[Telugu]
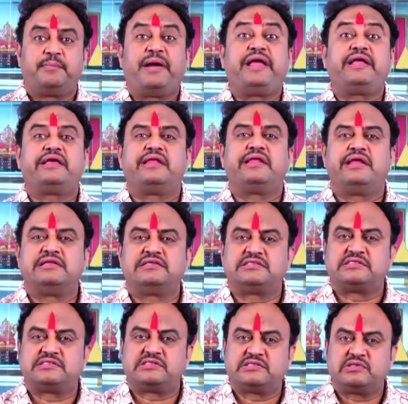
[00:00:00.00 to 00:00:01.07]
మైగ్రేన్స్
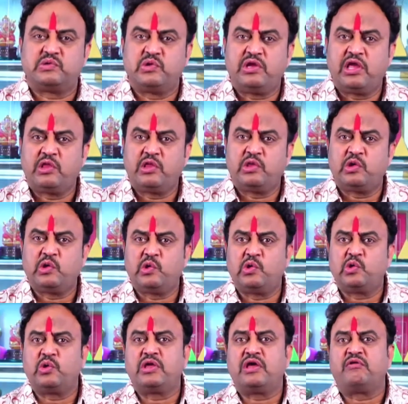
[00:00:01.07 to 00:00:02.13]
ఏదో
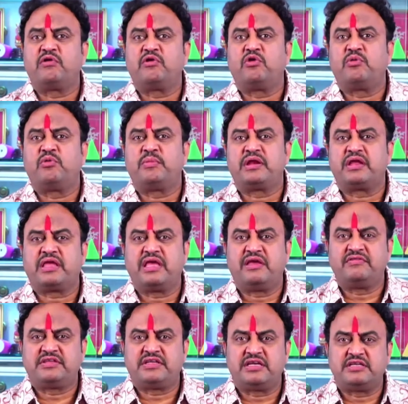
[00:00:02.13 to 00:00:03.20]
ఎవరో మనకి
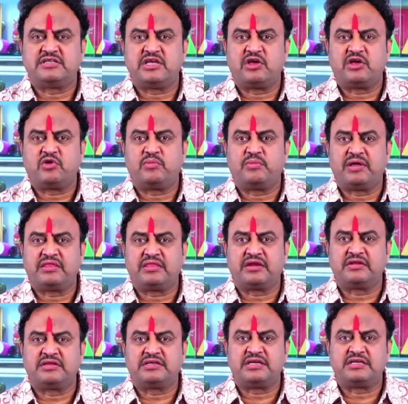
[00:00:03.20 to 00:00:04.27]
ఏం చేశారు
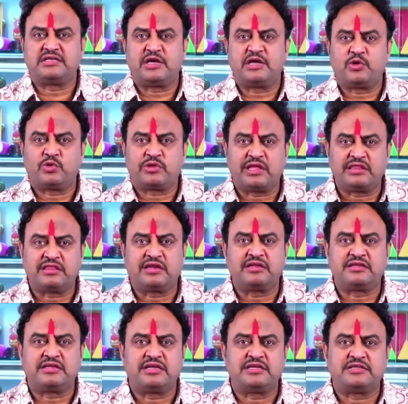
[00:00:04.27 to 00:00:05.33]
మంత్రం చేశారు తంత్రం
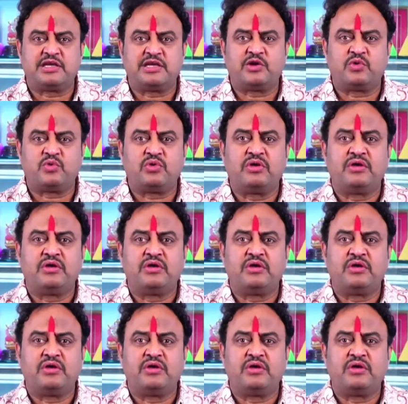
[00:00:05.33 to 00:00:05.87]
చేశారు